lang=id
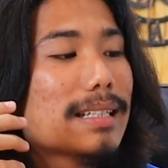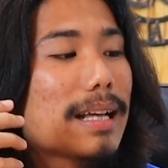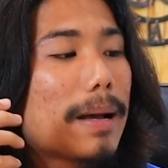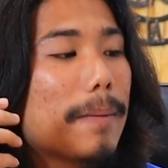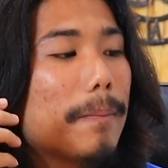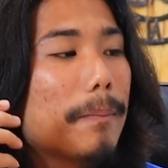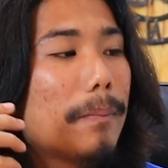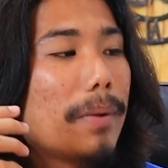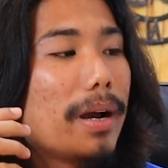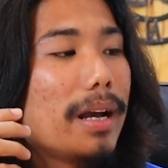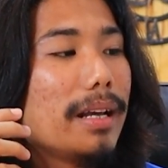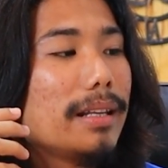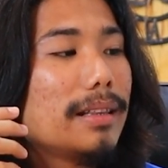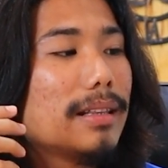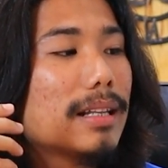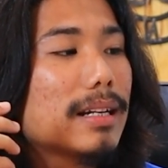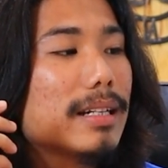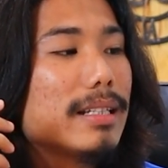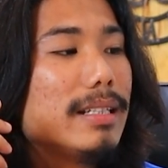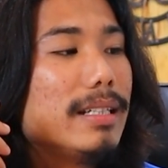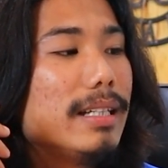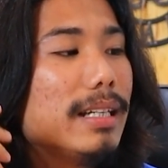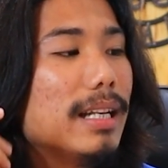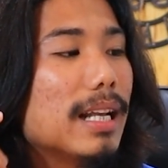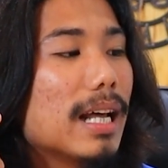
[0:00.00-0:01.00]
sampai
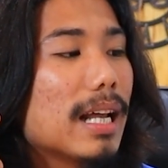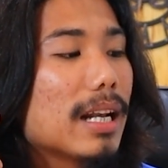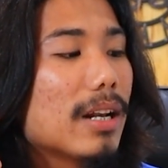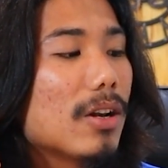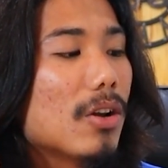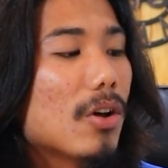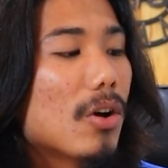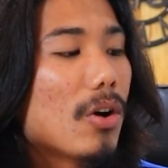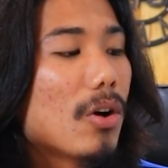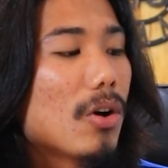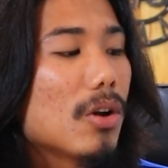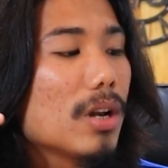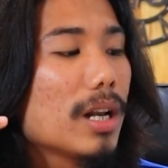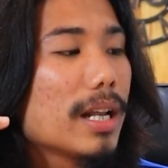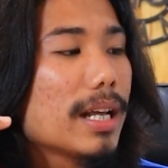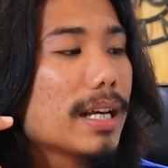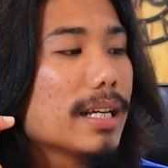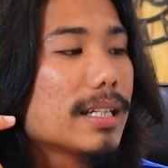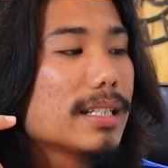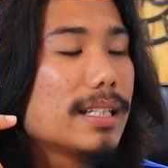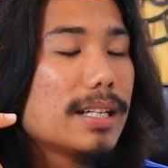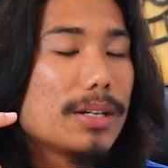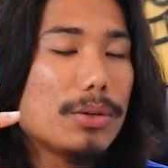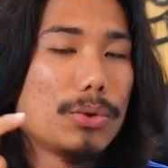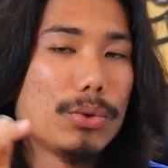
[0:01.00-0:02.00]
tercilat oleh
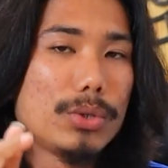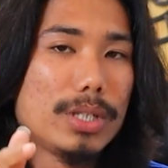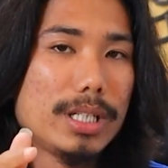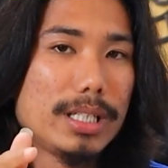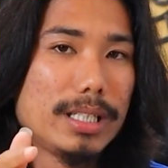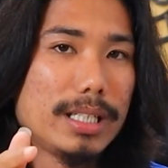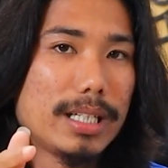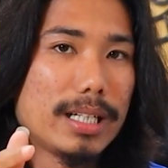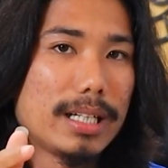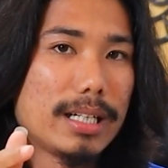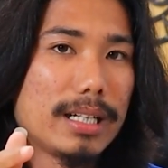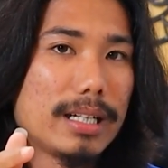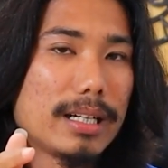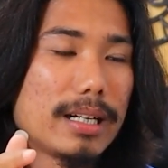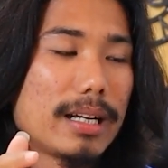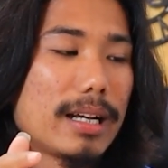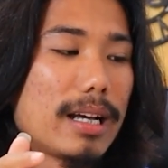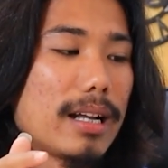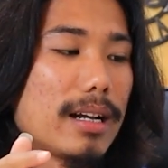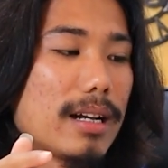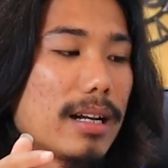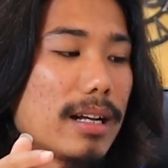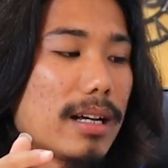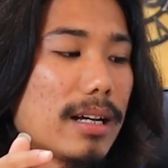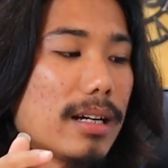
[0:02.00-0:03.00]
si kucingnya
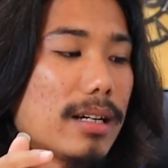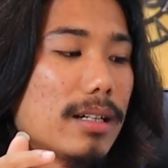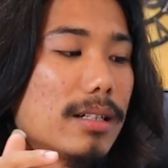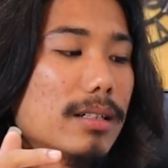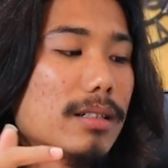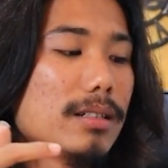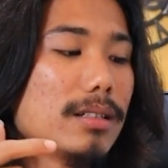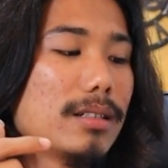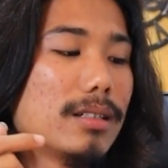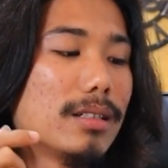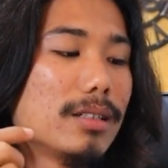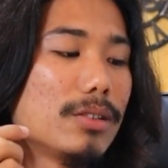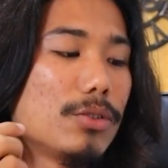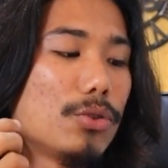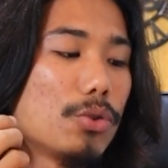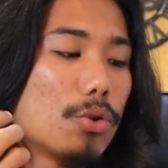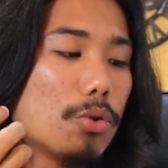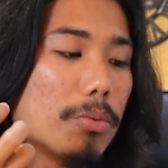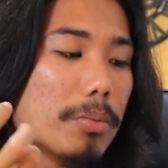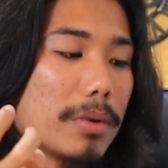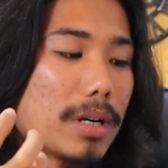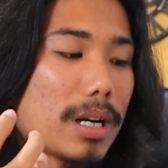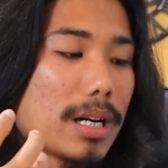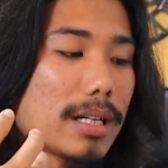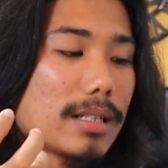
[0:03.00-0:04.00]
karena
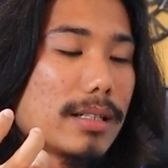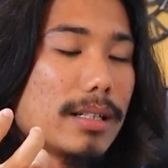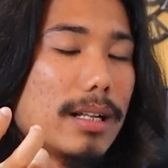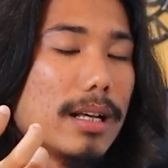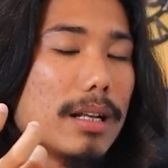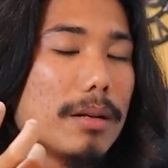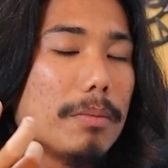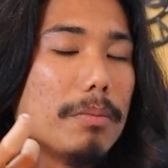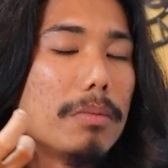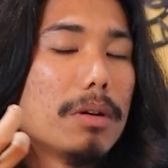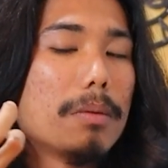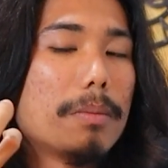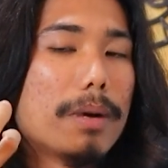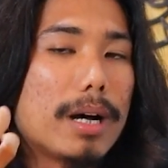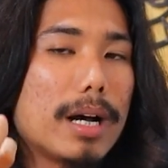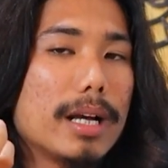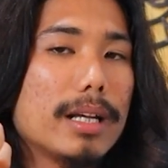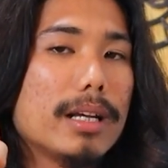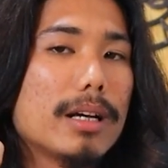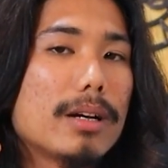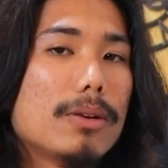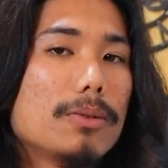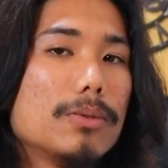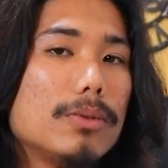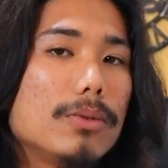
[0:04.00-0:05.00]
cukup keras dan
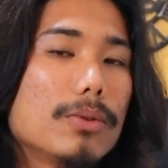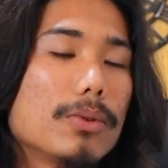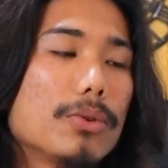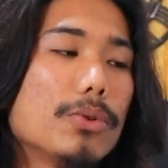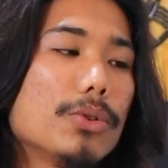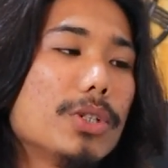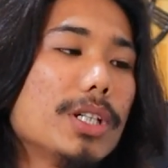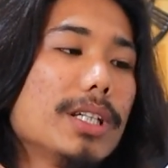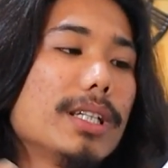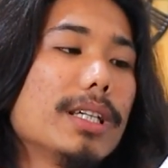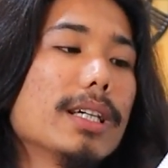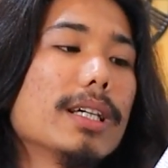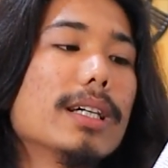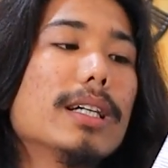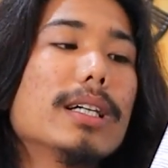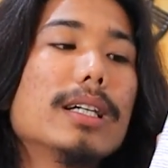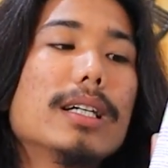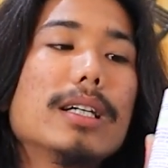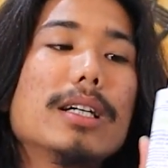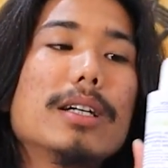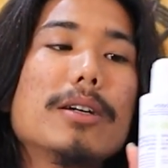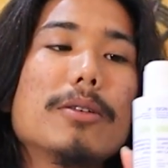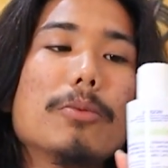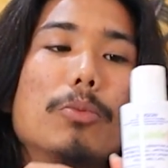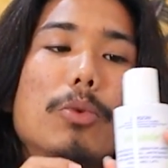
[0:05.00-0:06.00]
berbahaya untuk kucingnya.
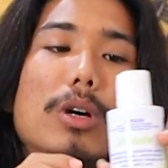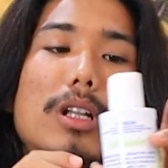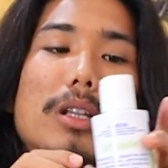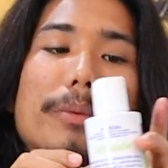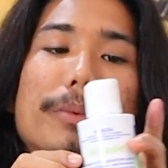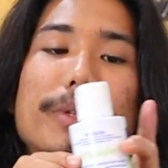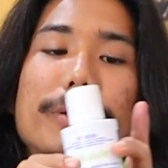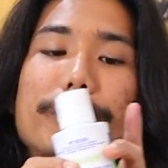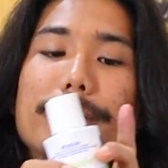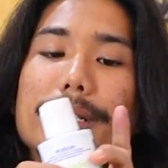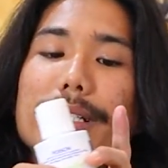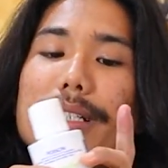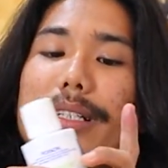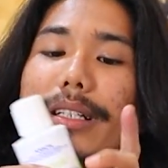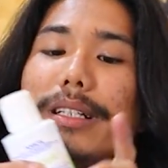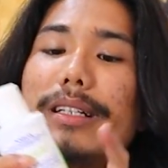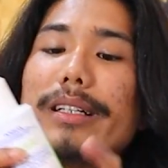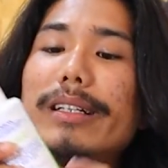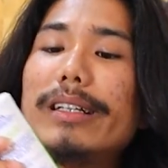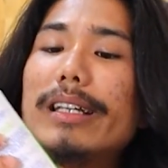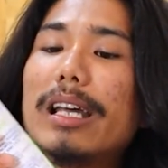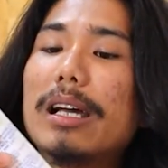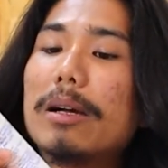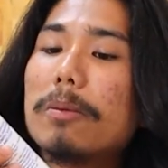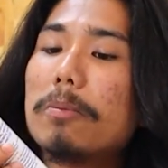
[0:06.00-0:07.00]
Buat teman-teman
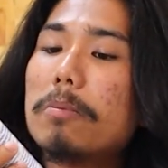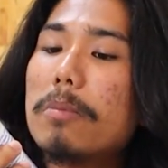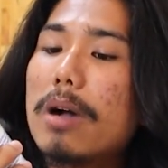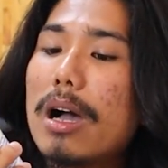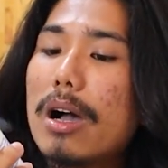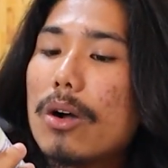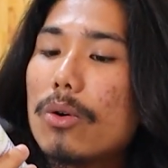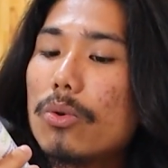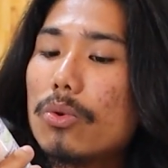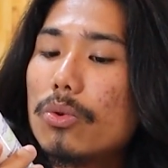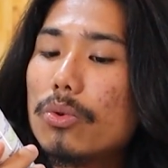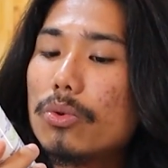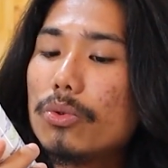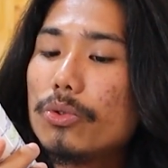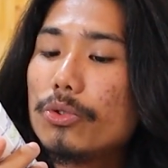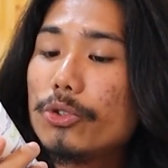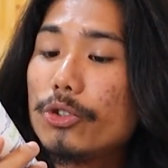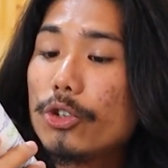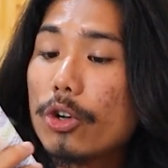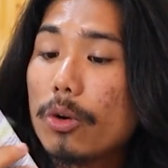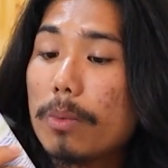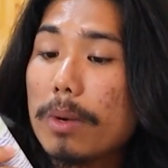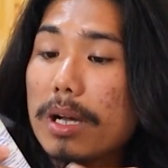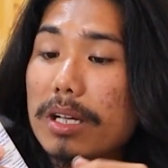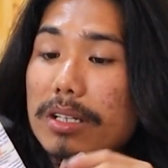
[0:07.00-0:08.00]
yang mau
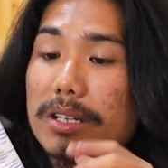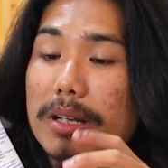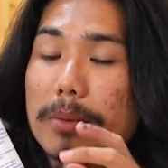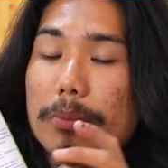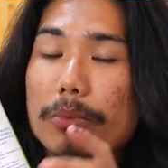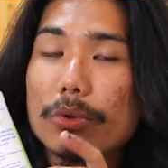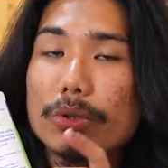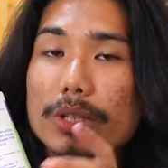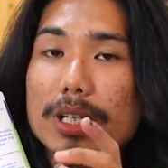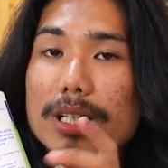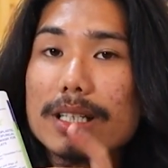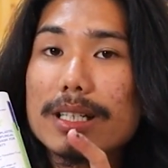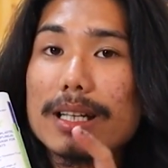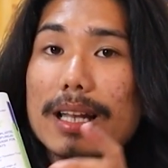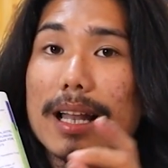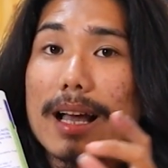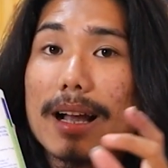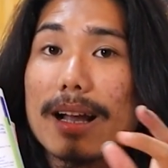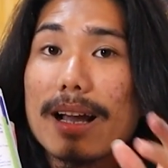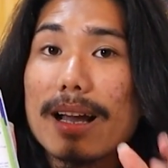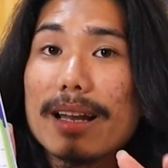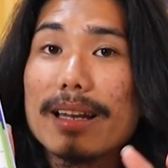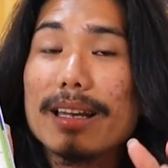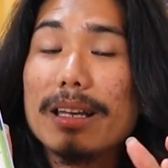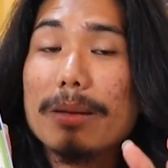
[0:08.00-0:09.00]
coba shampoo-nya
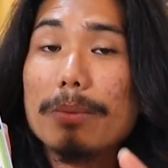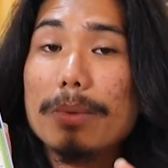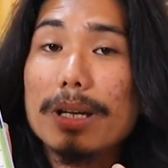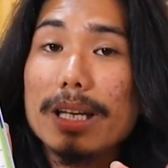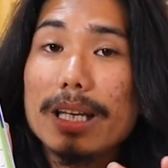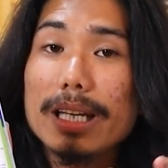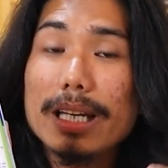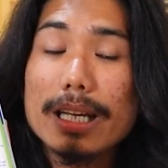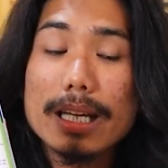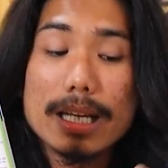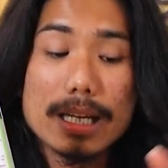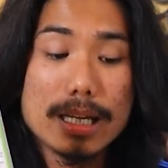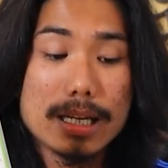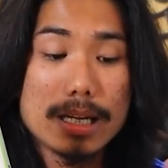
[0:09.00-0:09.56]
silahkan dibeli.